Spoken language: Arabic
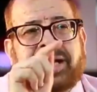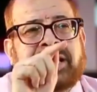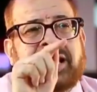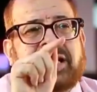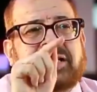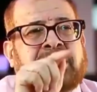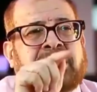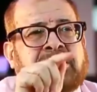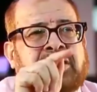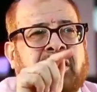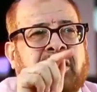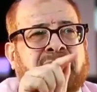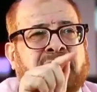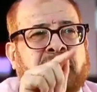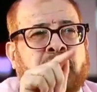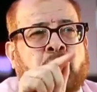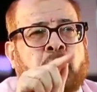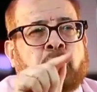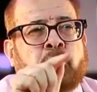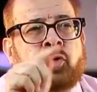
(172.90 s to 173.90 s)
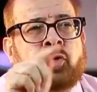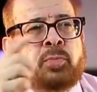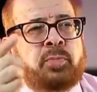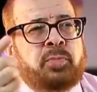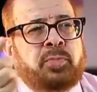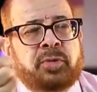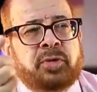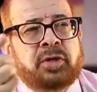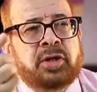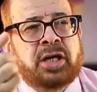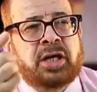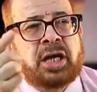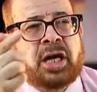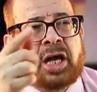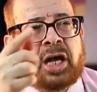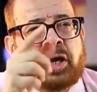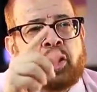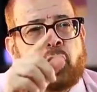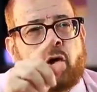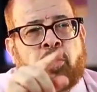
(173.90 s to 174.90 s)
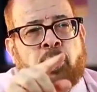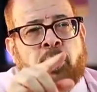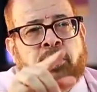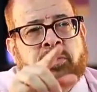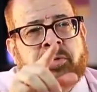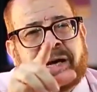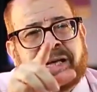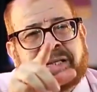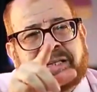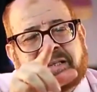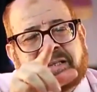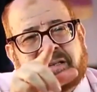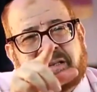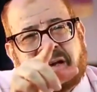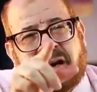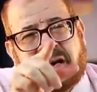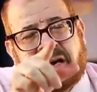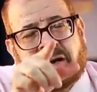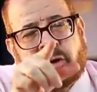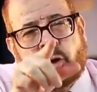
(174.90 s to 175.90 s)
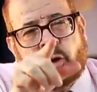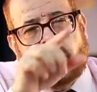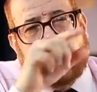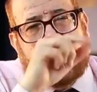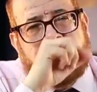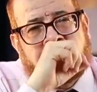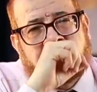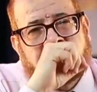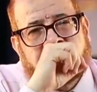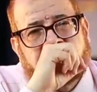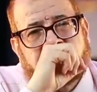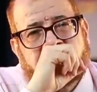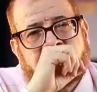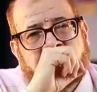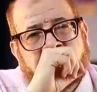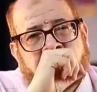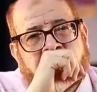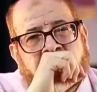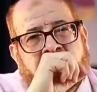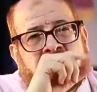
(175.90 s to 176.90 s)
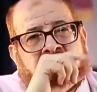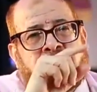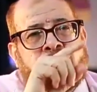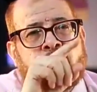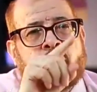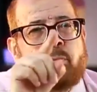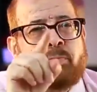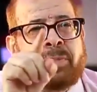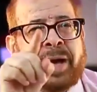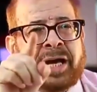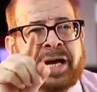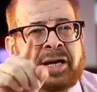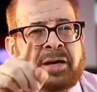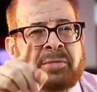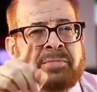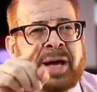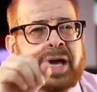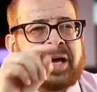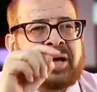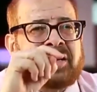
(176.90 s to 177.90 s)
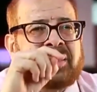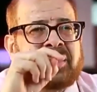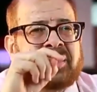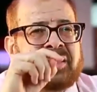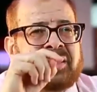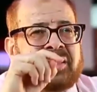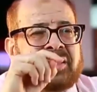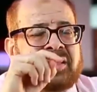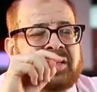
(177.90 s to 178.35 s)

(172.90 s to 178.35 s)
بدات تظهر فيه حبوب الحبوب دي بقت تتغير لونها اللون بقى يغمق